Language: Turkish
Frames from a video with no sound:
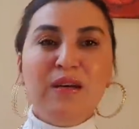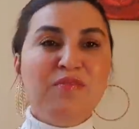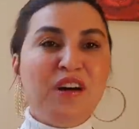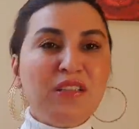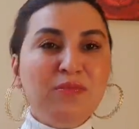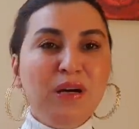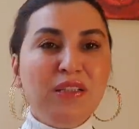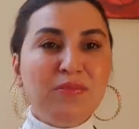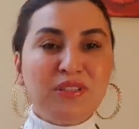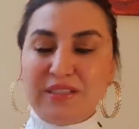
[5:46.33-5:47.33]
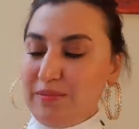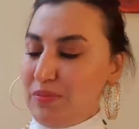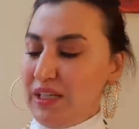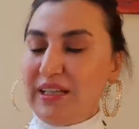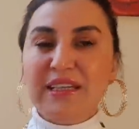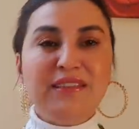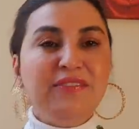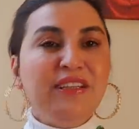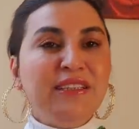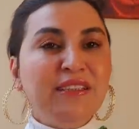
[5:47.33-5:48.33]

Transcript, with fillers: Fatma anamızın bereketi ve